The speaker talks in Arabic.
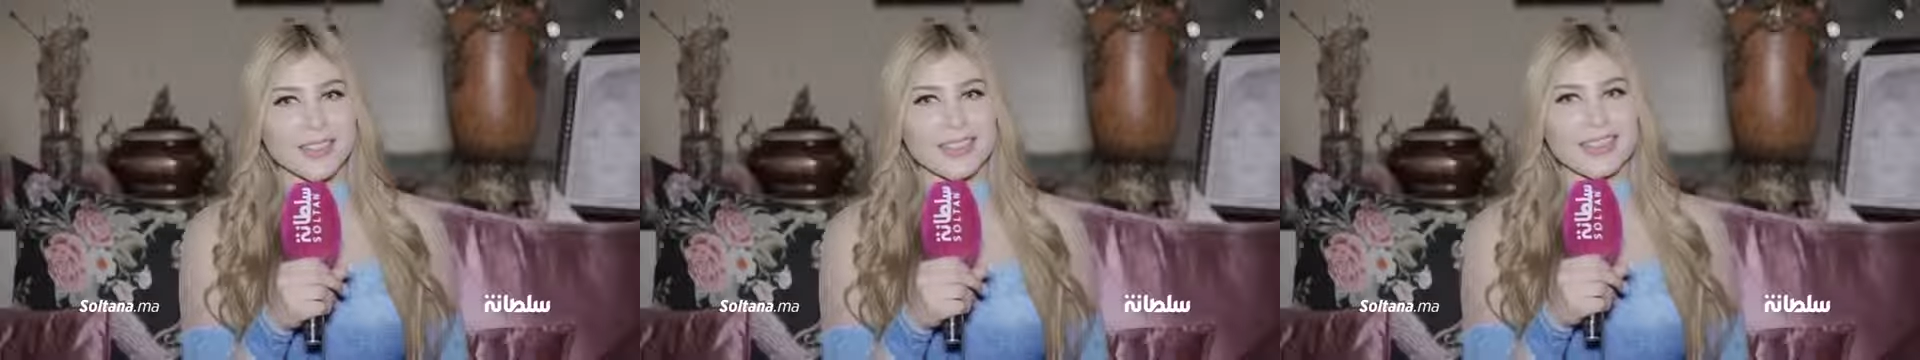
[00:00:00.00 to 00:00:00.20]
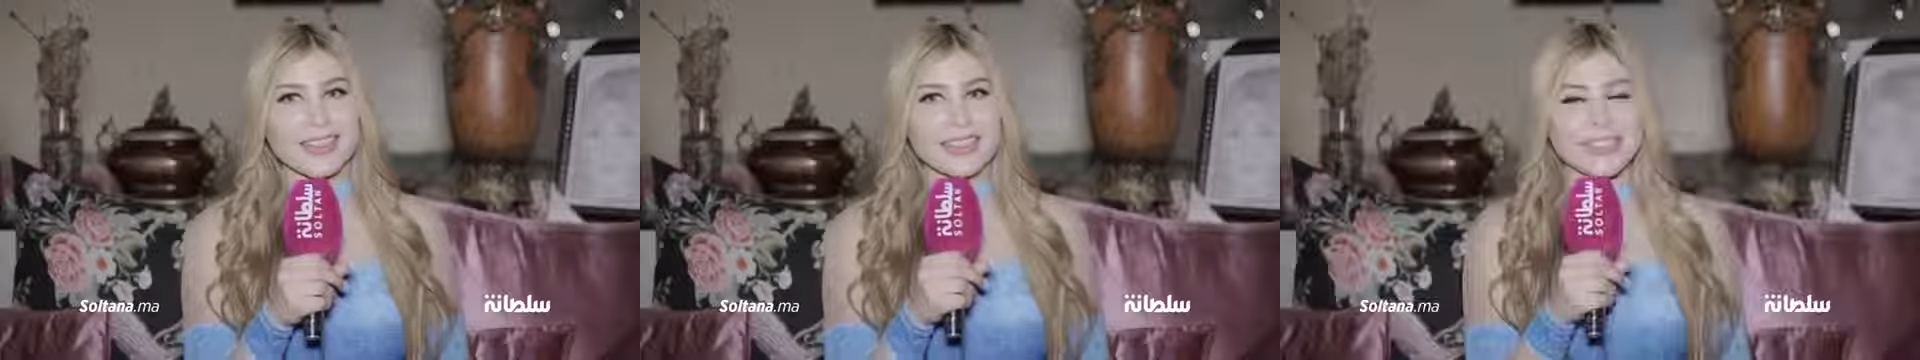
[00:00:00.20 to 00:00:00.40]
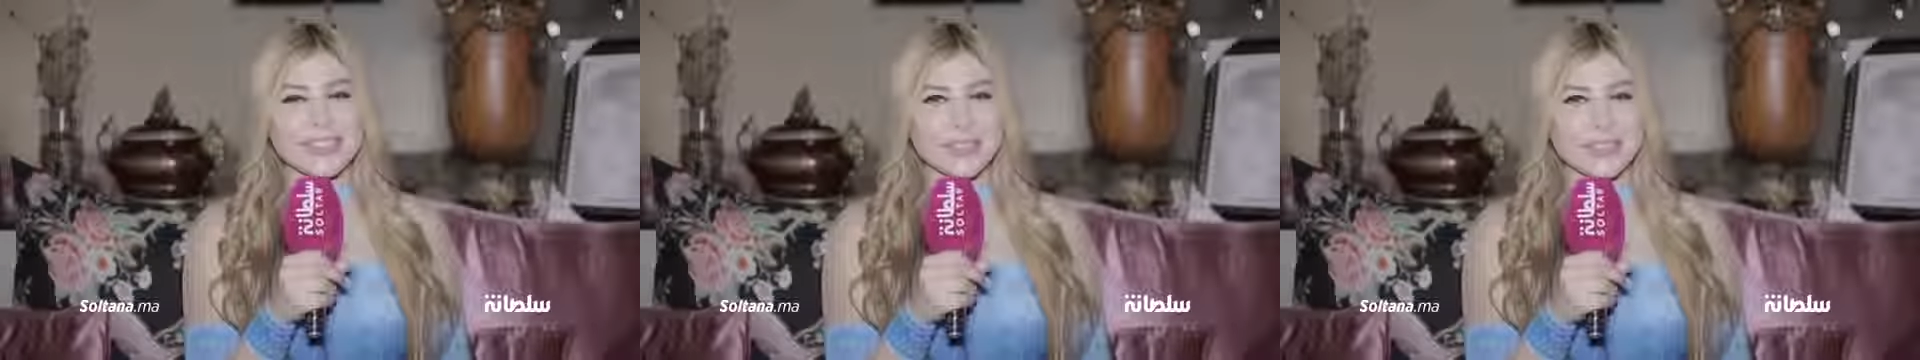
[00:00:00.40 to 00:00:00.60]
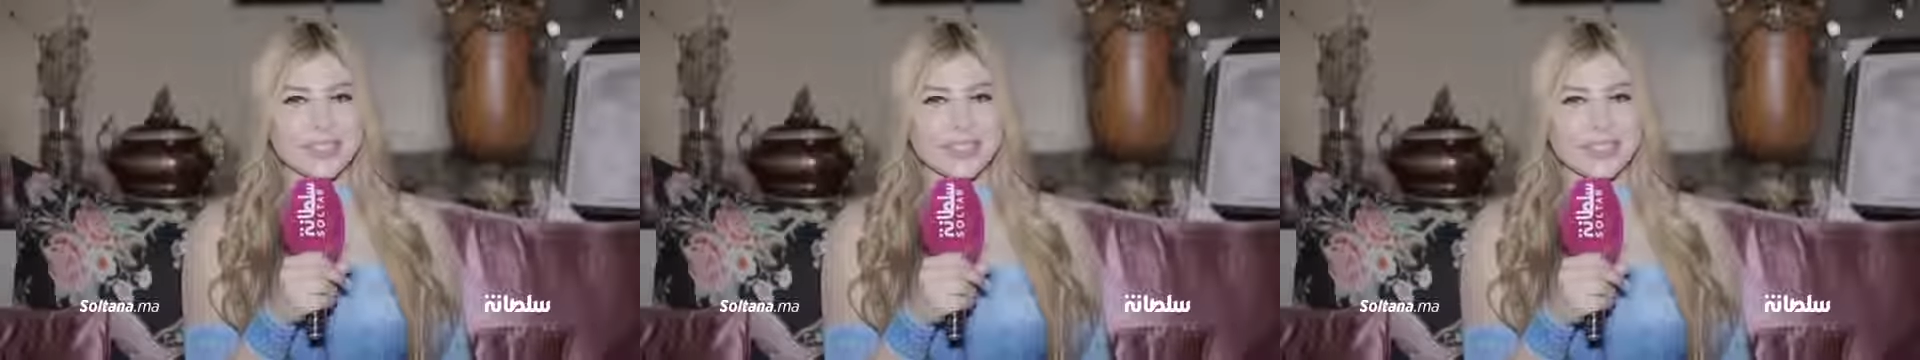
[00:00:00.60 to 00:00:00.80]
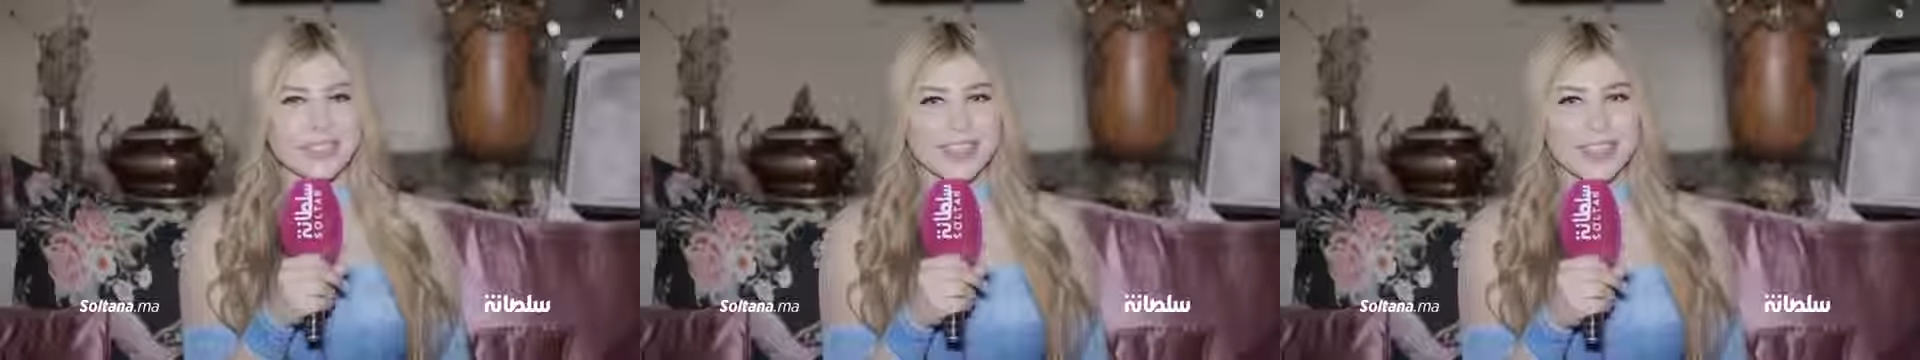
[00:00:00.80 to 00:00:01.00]
على
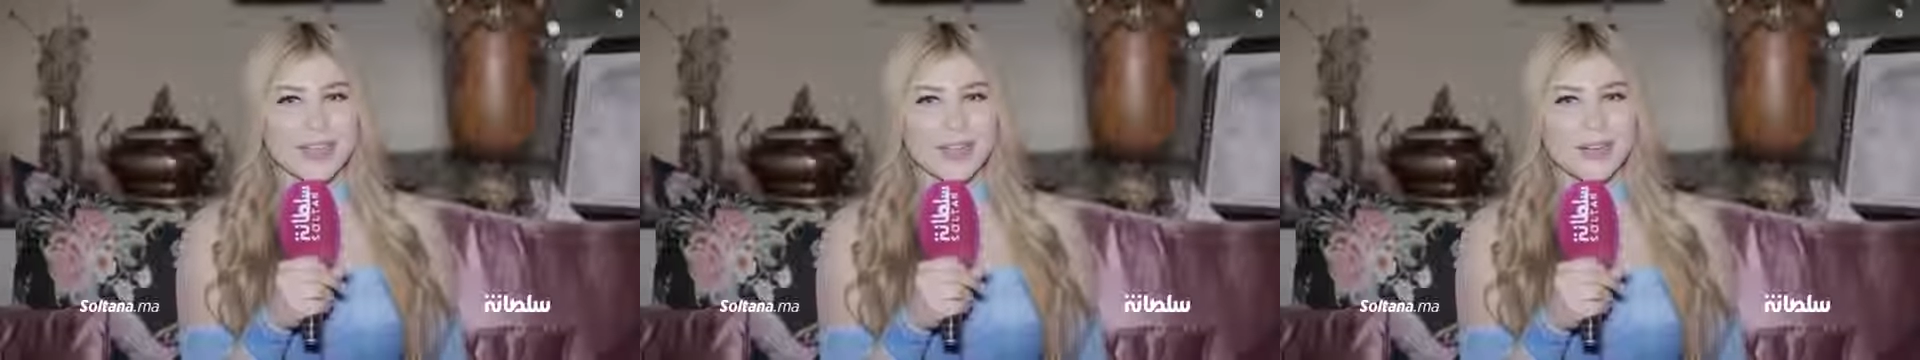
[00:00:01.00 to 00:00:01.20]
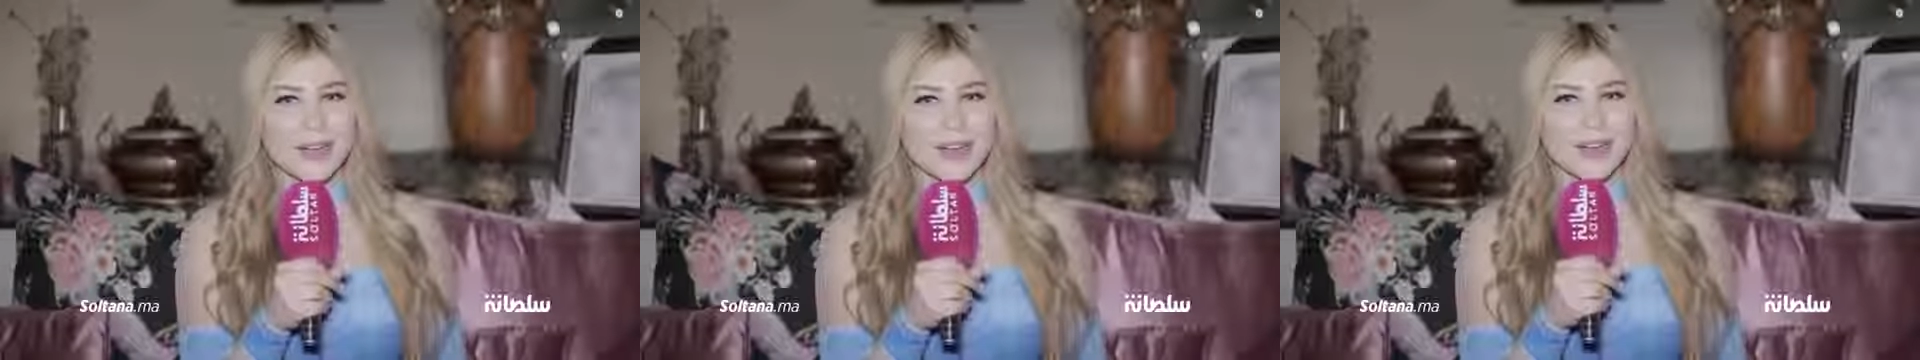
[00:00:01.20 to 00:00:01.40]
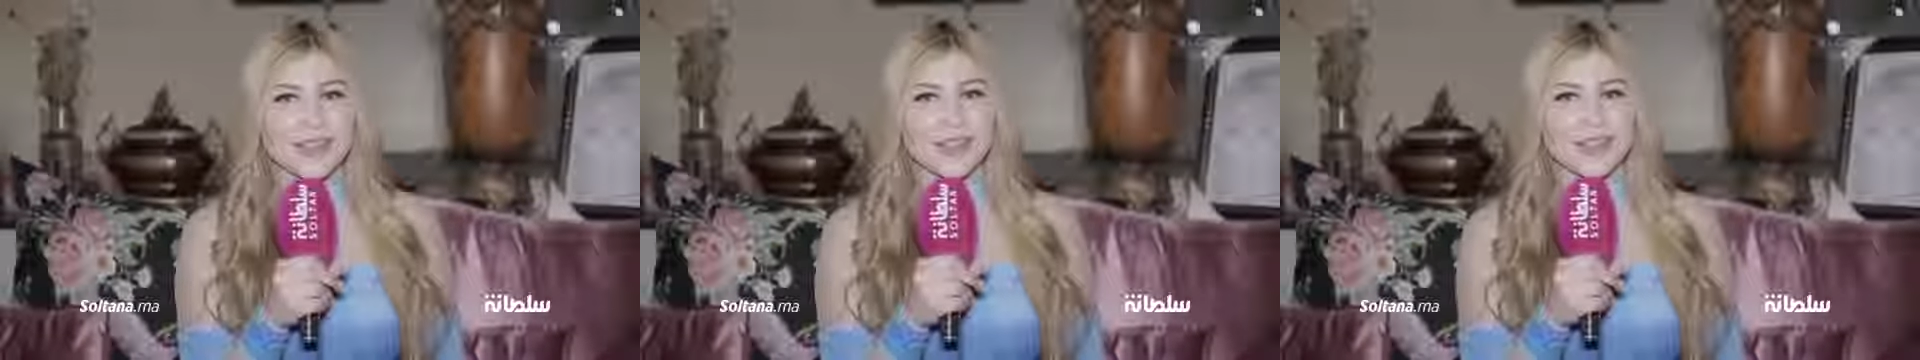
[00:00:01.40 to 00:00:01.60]
الالتفات الطيبه